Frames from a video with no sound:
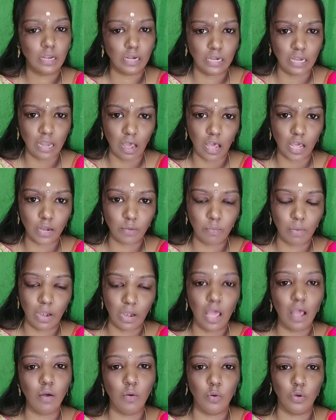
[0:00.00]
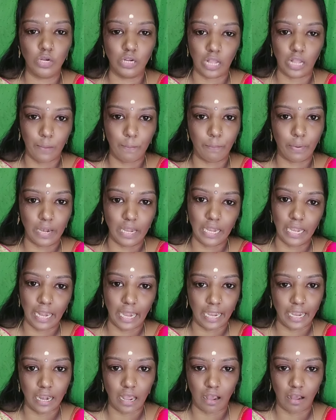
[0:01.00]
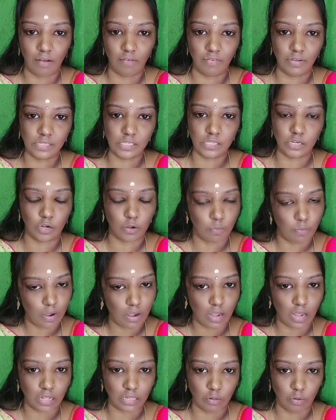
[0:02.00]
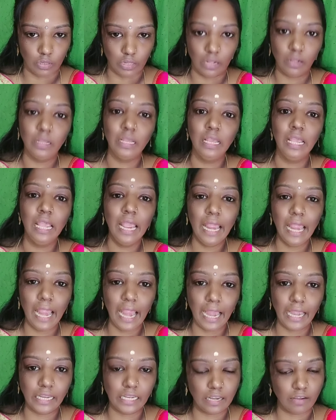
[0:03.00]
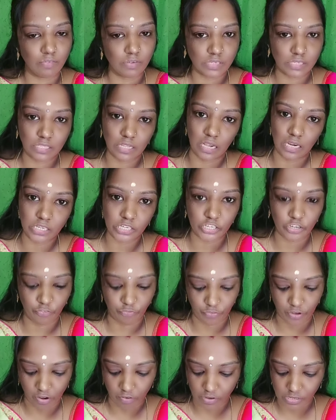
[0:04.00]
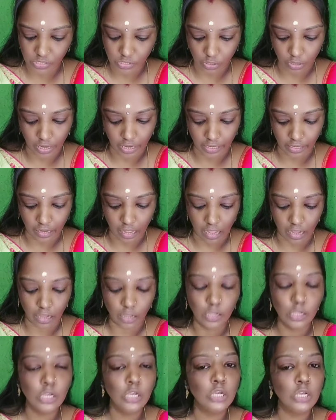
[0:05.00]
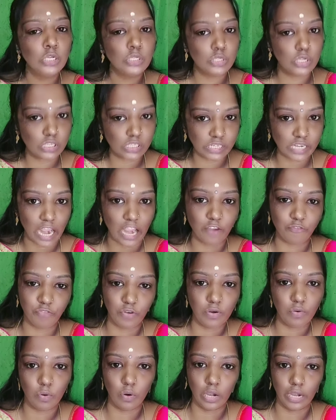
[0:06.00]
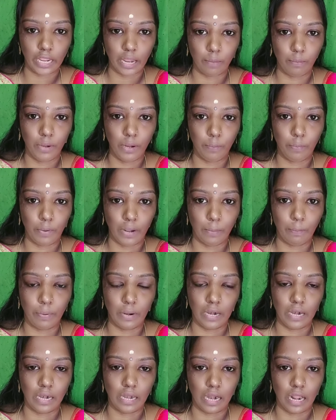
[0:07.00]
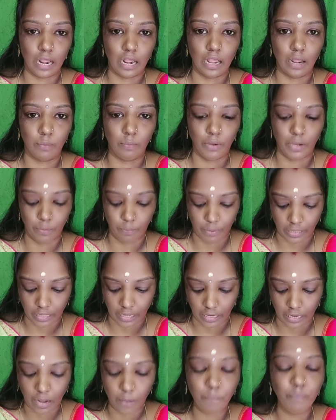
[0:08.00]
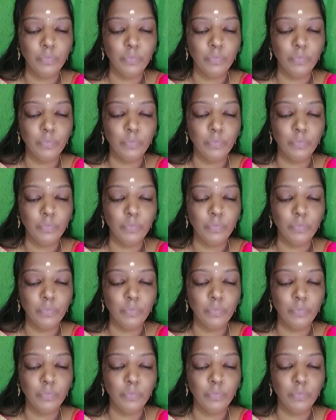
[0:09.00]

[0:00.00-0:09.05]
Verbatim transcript: நார்மலாக ஒரு கம்பெனியில் என்ன ஹவர்ஸ் இருக்குமோ அதோட எயிட் ஹவர்ஸ் தான் ஷிஃப்ட் ஹவர்ஸ் சொல்லியிருக்காங்க ஸோ ஸ்டைஃபன் உங்களுக்கு எப்படி பே பண்ணுறாங்க அப்படின்னு பார்த்தீங்கன்னா